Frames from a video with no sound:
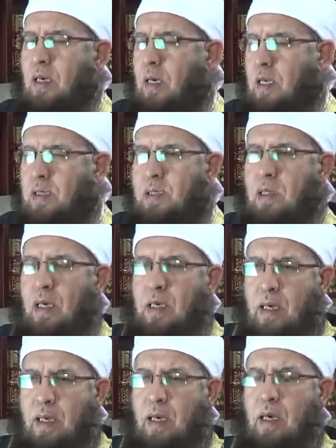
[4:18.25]

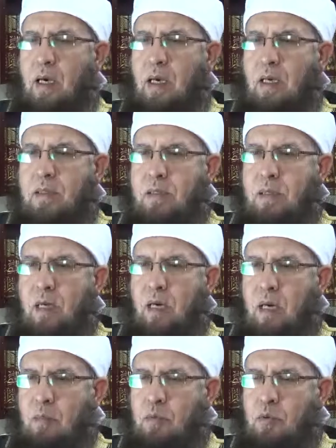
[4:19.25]
حتى يرى
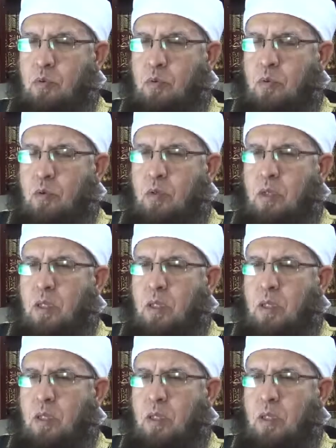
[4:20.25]
أصحابه